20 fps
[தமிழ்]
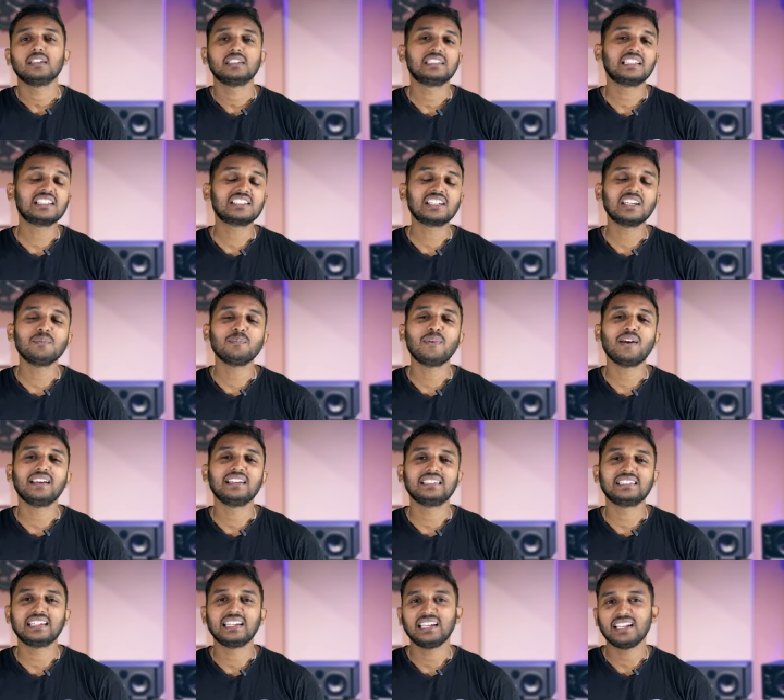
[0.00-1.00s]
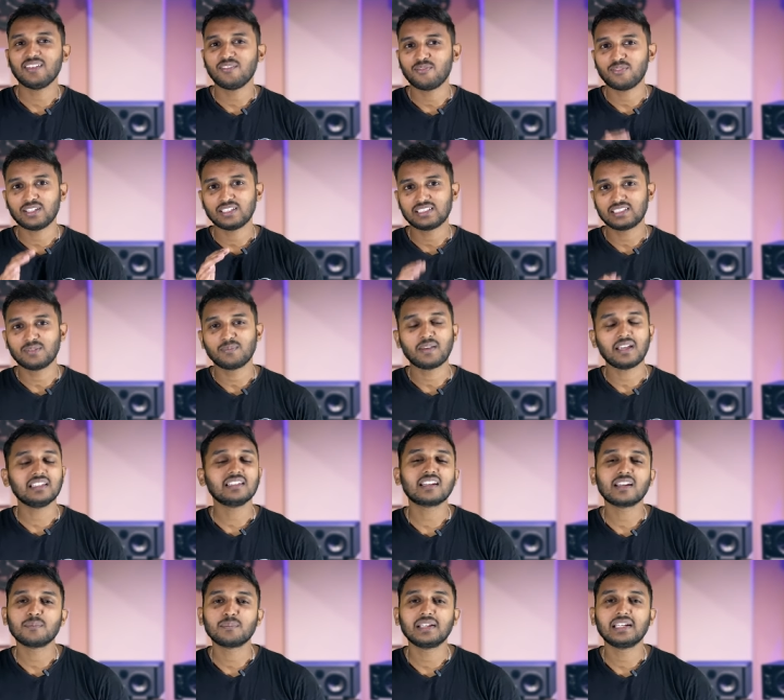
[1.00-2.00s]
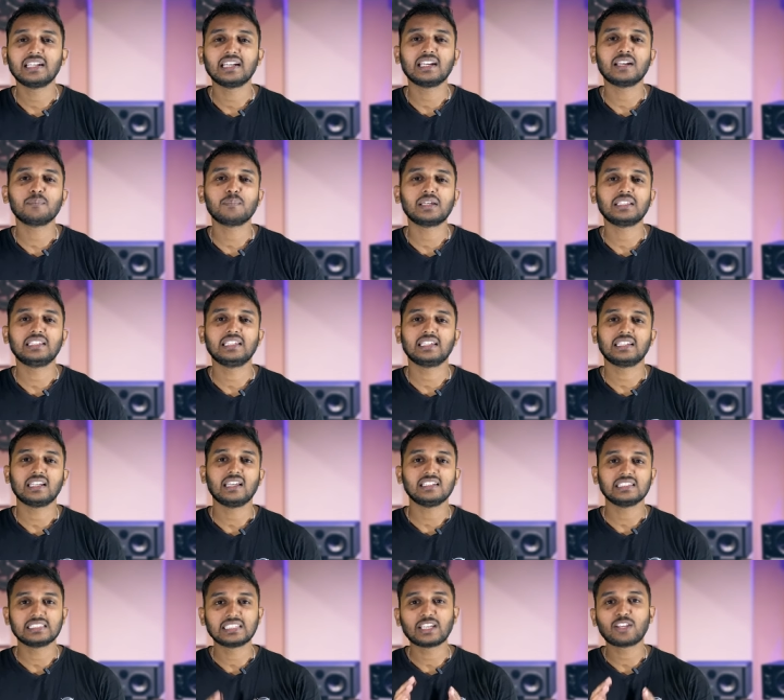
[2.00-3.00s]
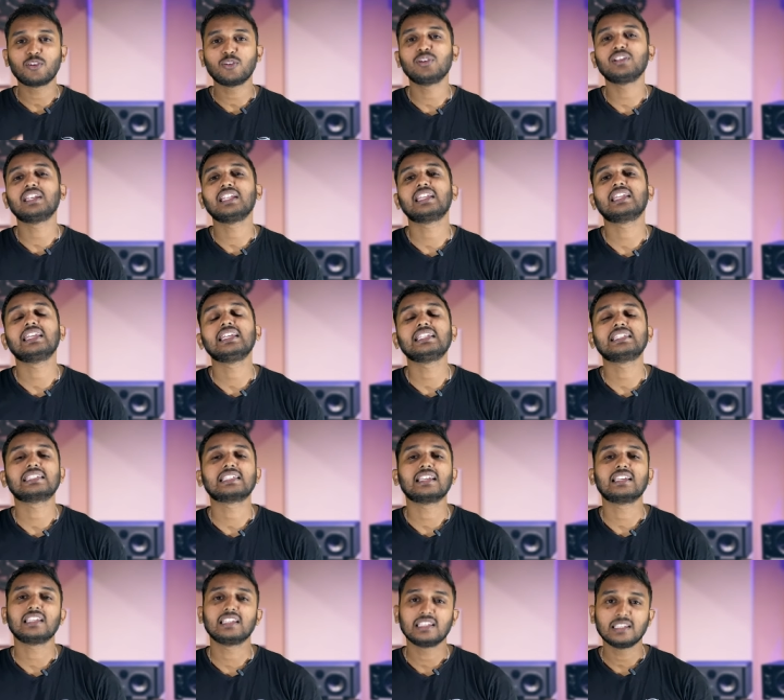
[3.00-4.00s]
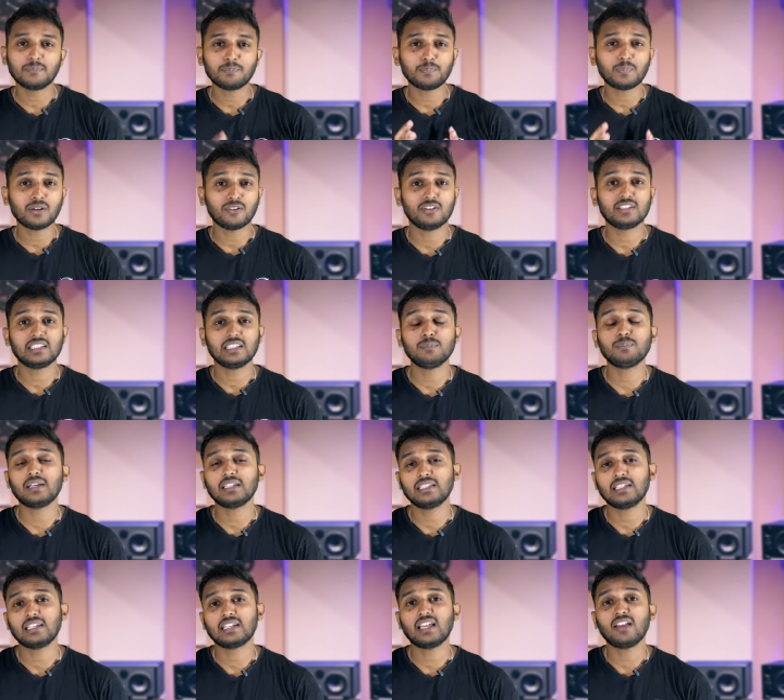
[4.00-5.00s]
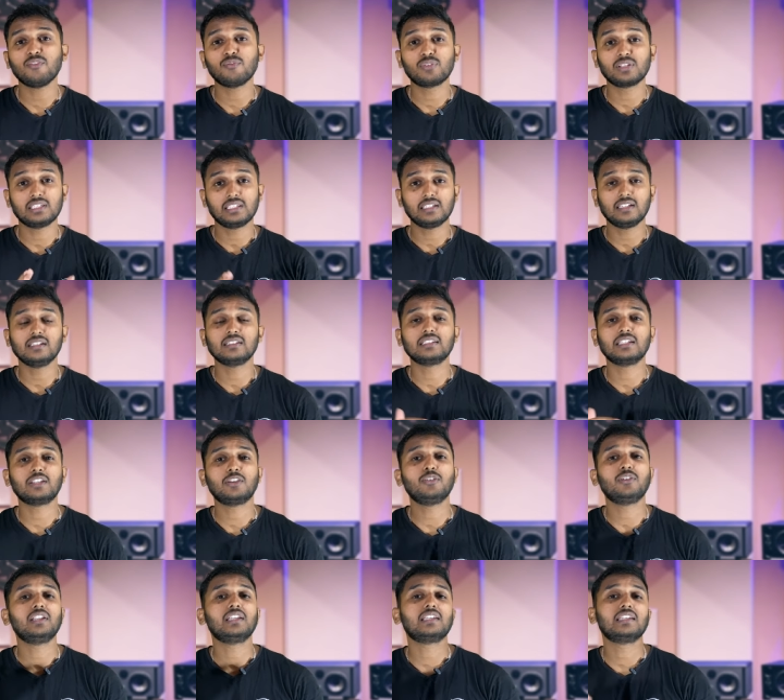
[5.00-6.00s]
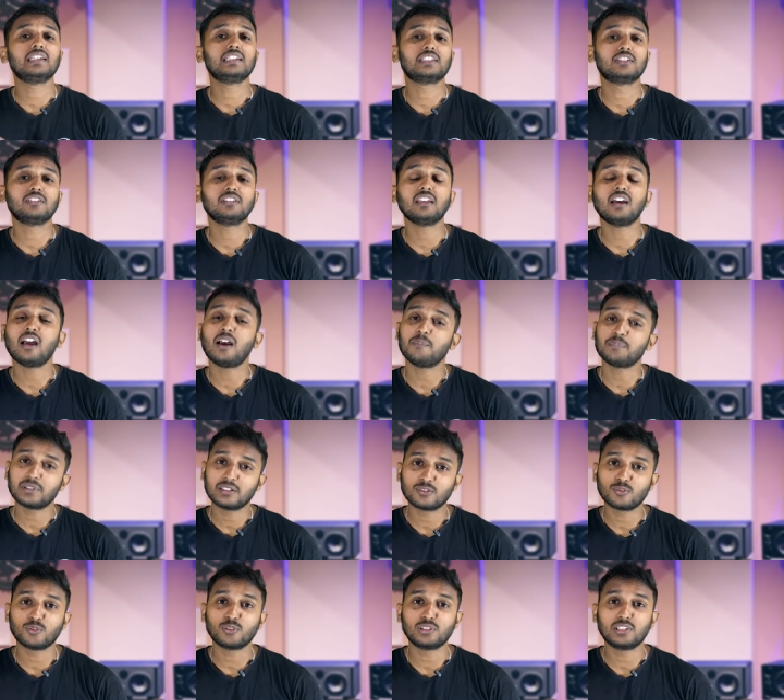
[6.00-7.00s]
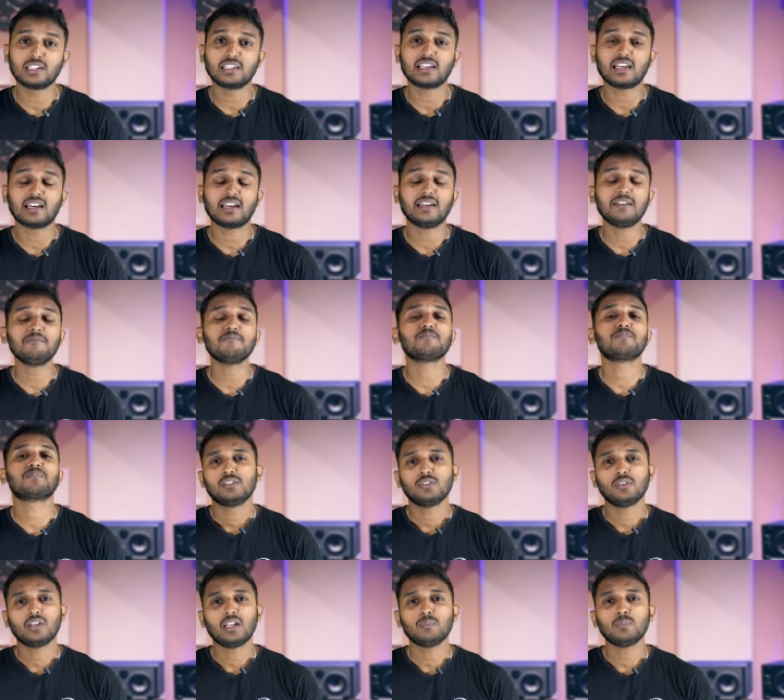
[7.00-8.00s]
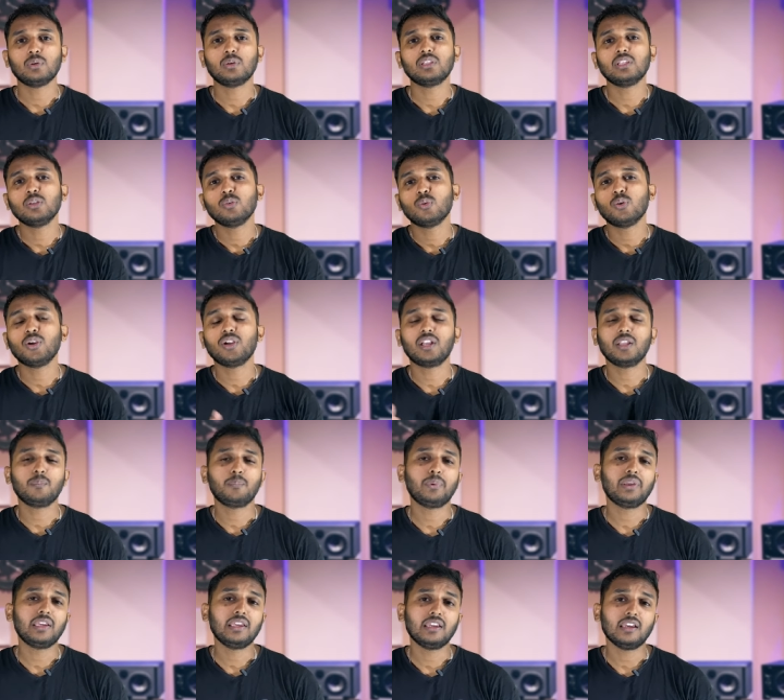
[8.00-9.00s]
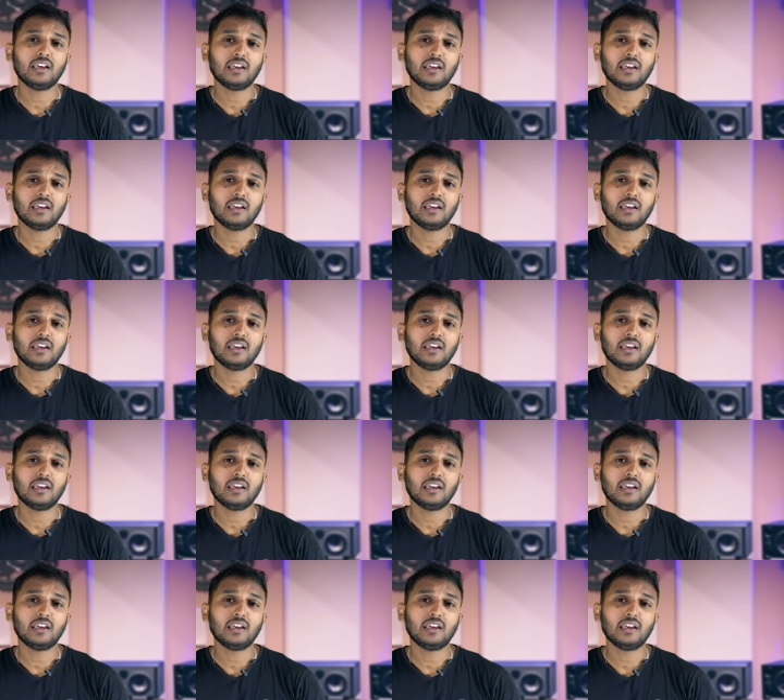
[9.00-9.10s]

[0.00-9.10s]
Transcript: சிக்ஸ்டீன் பாயிண்ட் த்ரீல ஃபஸ்ட் மேஜர் அப்டேட் என்னன்னு பார்த்தீங்கன்னா செக்யூரிட்டி கீஸ் இப்போ வந்து பார்த்தீங்கன்னா ஃபிசிக்கல் செக்யூரிட்டி கீஸ் வந்து ஆப்ஷன் கொடுத்துருக்காங்க ஸோ நம்ம வந்து ஓடிபி